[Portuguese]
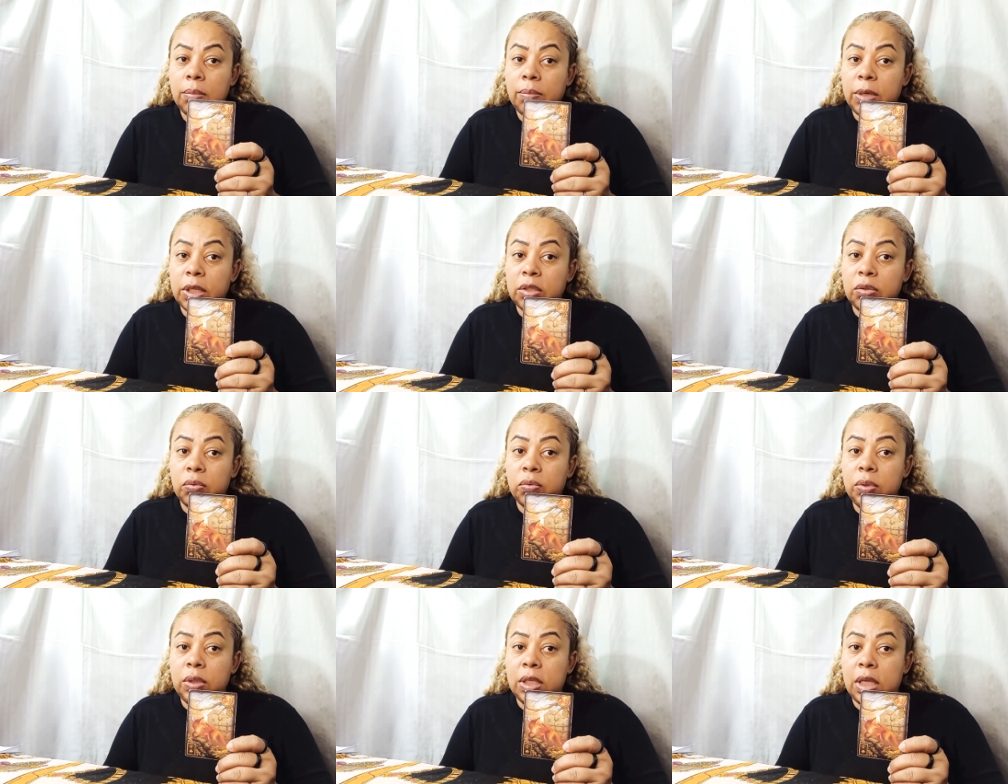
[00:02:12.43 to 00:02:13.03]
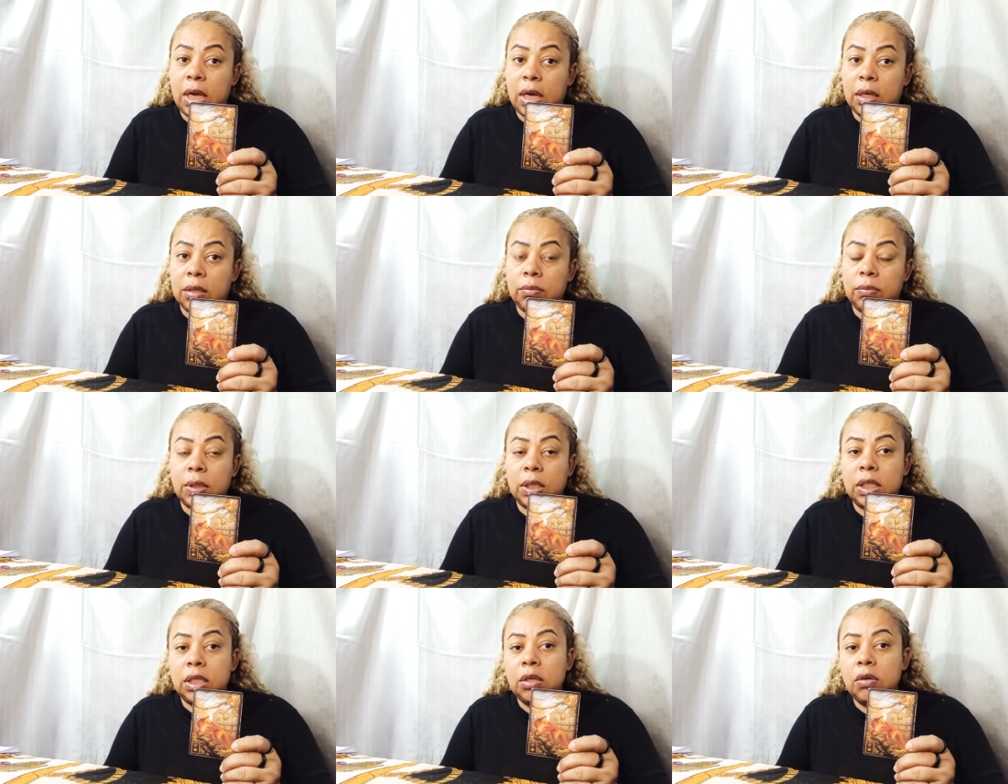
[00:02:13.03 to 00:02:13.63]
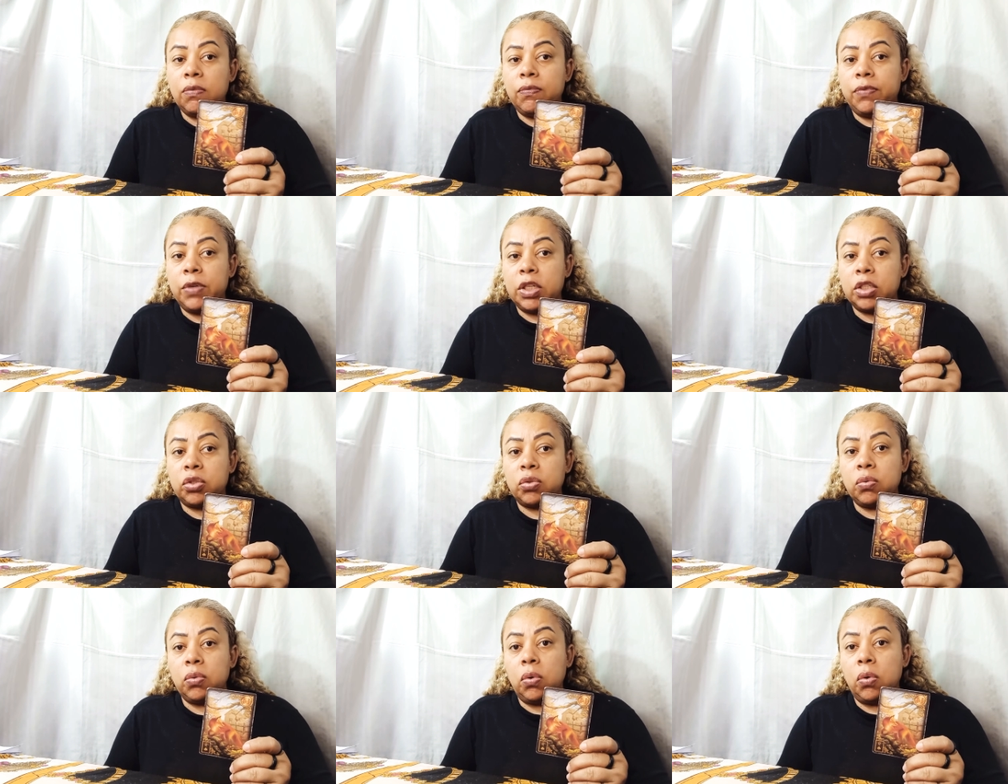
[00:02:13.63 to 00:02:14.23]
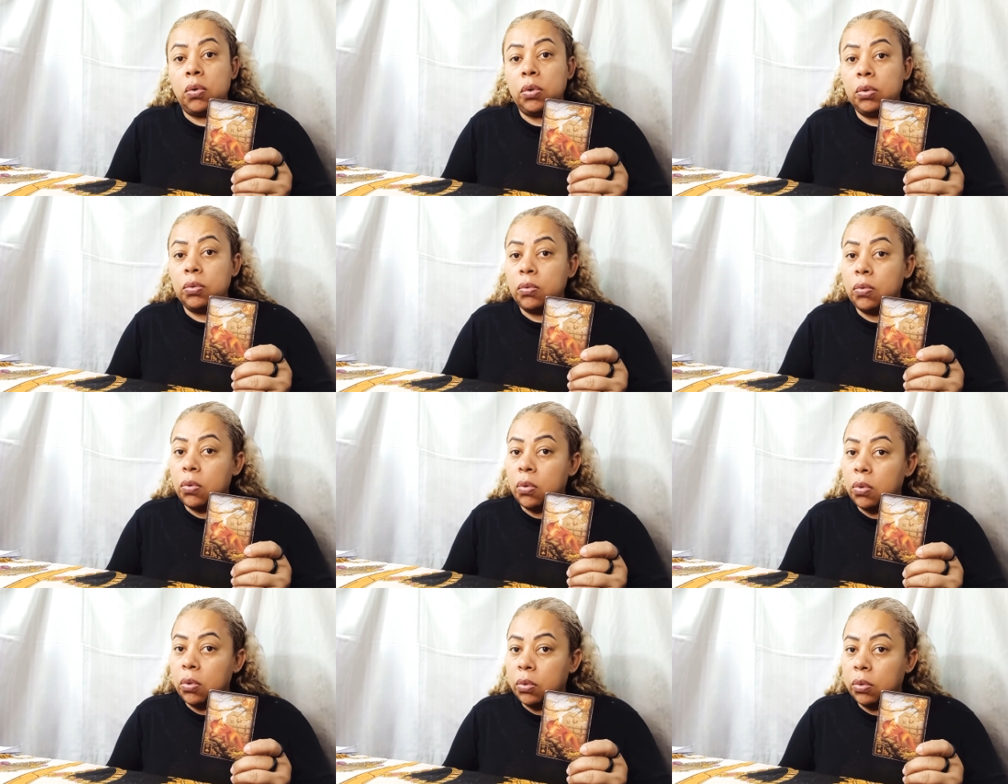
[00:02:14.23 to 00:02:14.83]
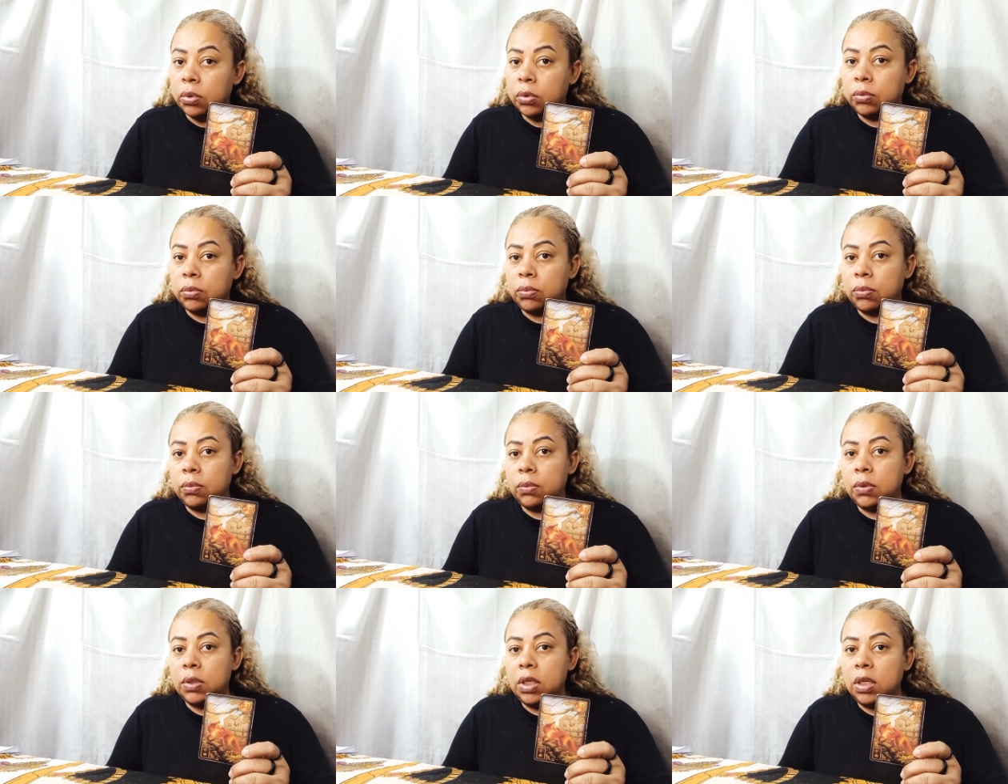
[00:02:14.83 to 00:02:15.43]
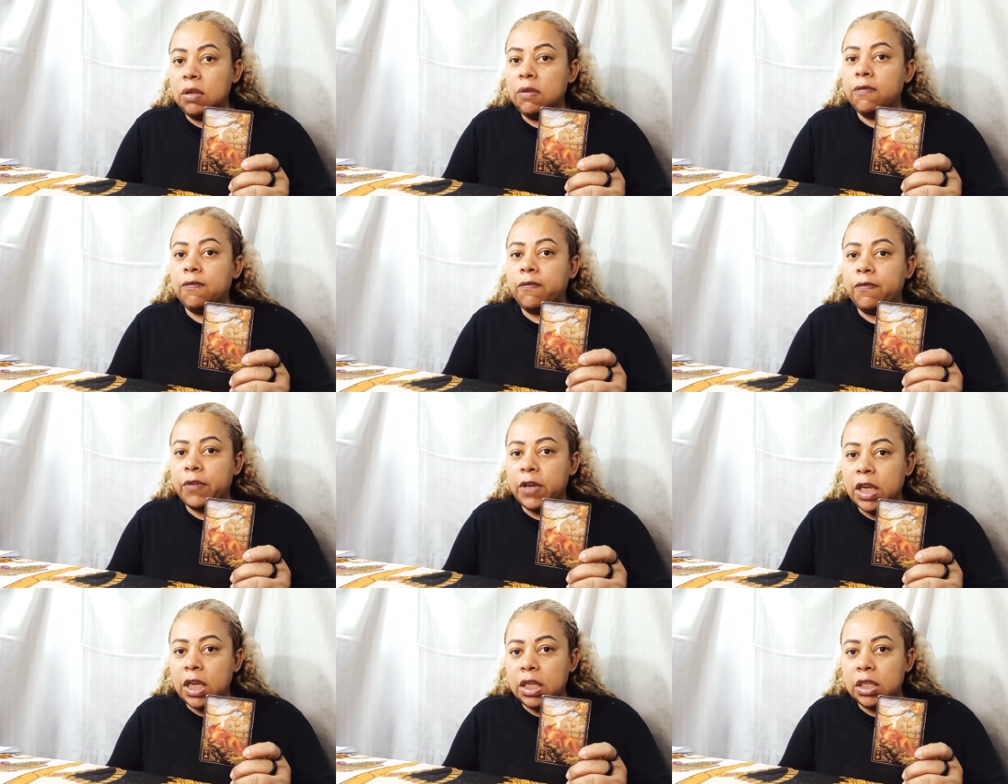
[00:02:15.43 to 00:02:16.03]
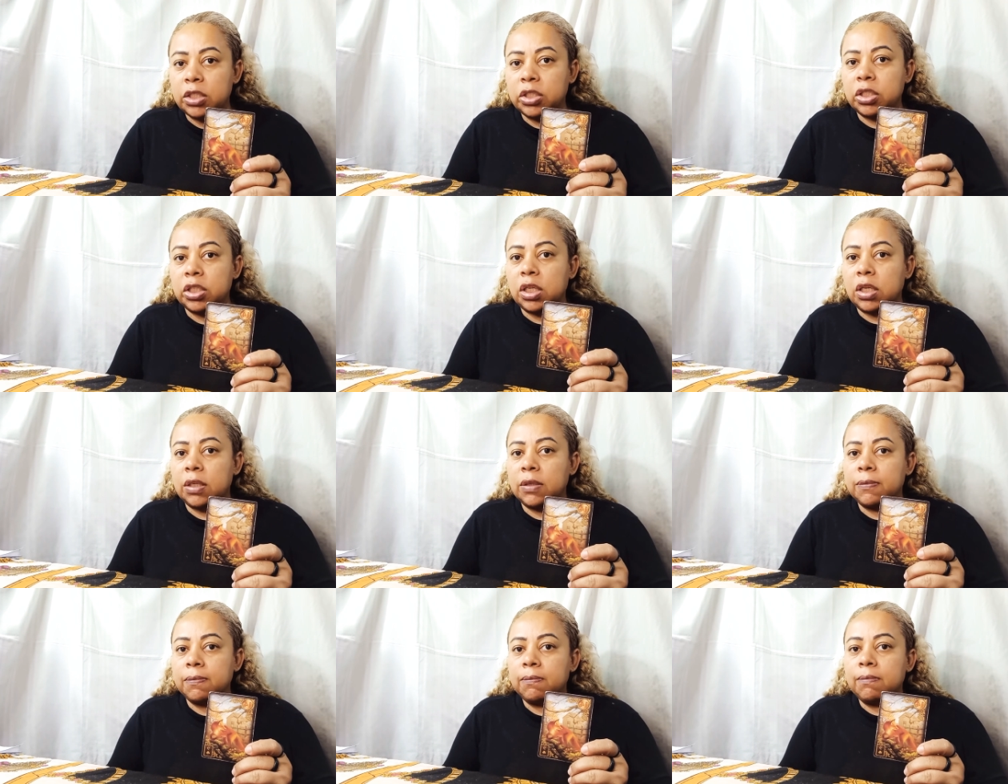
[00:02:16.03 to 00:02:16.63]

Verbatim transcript: Mas cuidado, aqui eu vejo olho gordo, inveja,